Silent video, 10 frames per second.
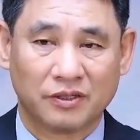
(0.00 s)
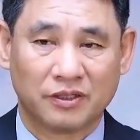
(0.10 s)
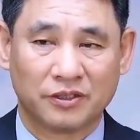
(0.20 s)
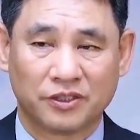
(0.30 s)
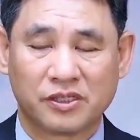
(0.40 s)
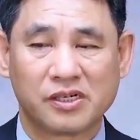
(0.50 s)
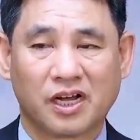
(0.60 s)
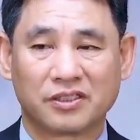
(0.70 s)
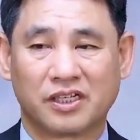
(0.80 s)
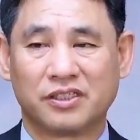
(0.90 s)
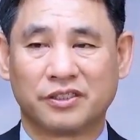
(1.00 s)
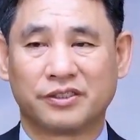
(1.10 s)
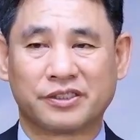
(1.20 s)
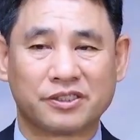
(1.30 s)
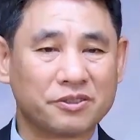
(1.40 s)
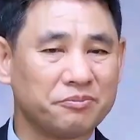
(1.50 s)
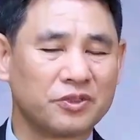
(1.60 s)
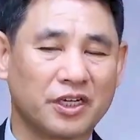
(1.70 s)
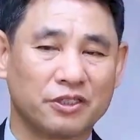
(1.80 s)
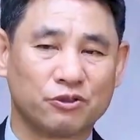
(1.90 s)
신학자들이
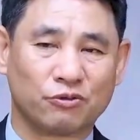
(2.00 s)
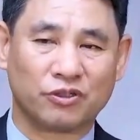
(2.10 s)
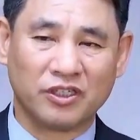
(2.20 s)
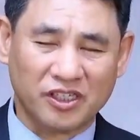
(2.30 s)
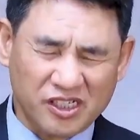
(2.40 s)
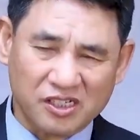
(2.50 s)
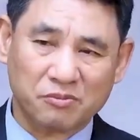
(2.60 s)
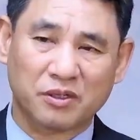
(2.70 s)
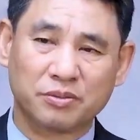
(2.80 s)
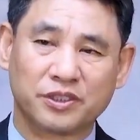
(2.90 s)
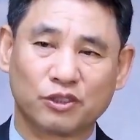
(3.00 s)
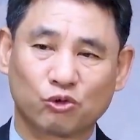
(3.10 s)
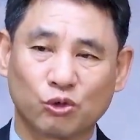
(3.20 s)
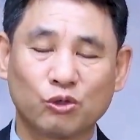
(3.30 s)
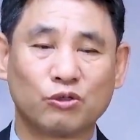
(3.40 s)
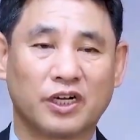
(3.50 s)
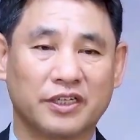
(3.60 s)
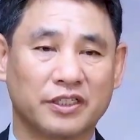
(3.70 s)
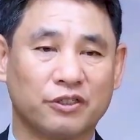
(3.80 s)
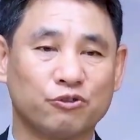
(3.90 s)
지금까지도 끊임없이 토론하는
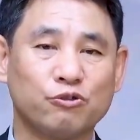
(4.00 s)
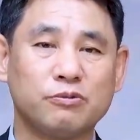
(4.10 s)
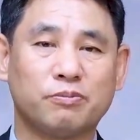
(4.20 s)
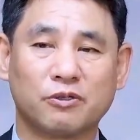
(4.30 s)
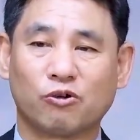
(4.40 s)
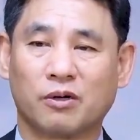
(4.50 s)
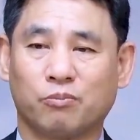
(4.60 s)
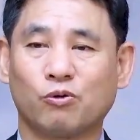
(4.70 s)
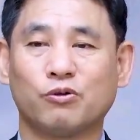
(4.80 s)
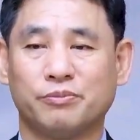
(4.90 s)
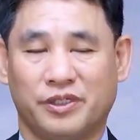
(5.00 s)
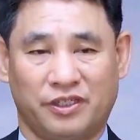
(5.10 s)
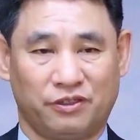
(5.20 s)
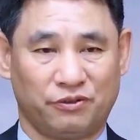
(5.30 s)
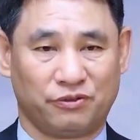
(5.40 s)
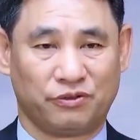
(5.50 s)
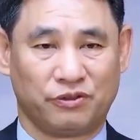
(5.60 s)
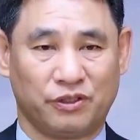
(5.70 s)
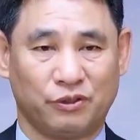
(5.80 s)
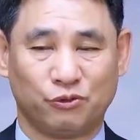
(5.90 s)
게 율법과 복음이에요.
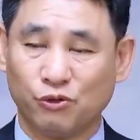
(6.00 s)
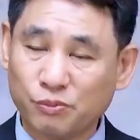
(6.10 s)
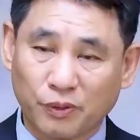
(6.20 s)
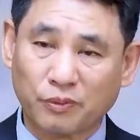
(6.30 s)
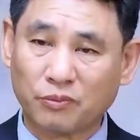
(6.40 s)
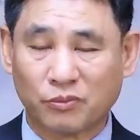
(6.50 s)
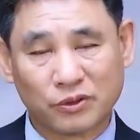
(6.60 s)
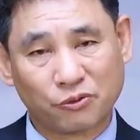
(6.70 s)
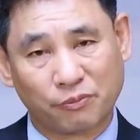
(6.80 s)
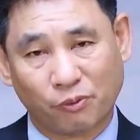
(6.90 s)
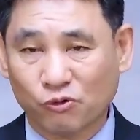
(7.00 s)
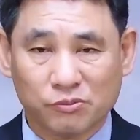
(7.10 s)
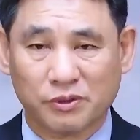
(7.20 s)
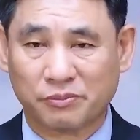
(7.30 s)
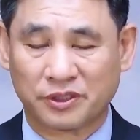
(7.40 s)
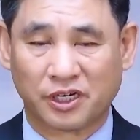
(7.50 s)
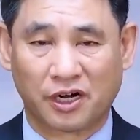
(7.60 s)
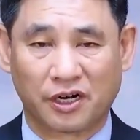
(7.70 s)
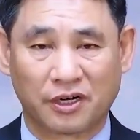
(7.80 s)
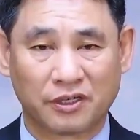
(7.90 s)
율법은 뭐고 복음은 뭐냐?
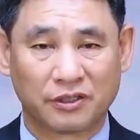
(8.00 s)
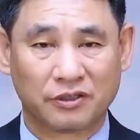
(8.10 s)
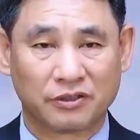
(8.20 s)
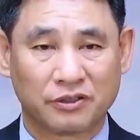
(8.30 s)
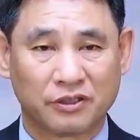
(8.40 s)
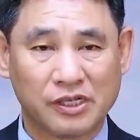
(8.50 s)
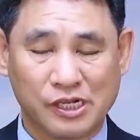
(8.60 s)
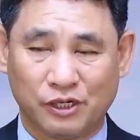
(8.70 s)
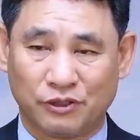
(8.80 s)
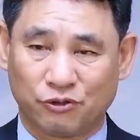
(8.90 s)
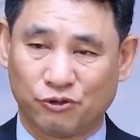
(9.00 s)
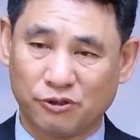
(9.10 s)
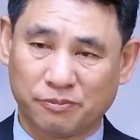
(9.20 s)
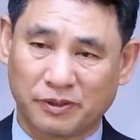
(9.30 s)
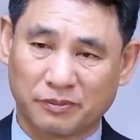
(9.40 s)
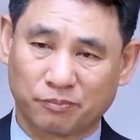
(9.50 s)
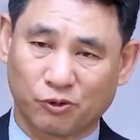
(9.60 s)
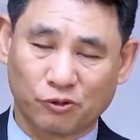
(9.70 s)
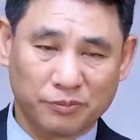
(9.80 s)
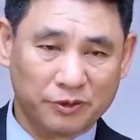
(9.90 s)
율법
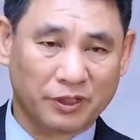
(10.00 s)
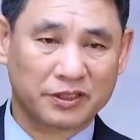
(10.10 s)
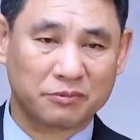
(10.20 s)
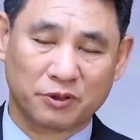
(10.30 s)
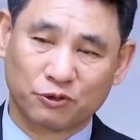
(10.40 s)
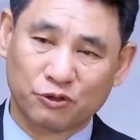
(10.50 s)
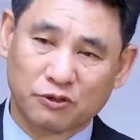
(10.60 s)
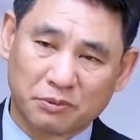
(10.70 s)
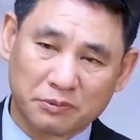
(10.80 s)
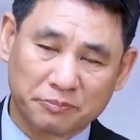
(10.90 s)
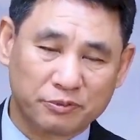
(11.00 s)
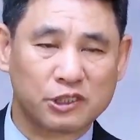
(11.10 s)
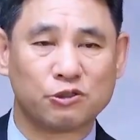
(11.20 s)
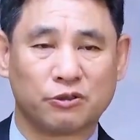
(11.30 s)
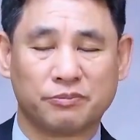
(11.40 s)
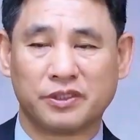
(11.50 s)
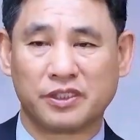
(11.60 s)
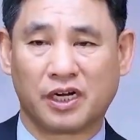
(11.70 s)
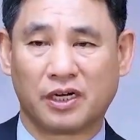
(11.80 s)
복음이 왔으면 율법은 필요 없느냐?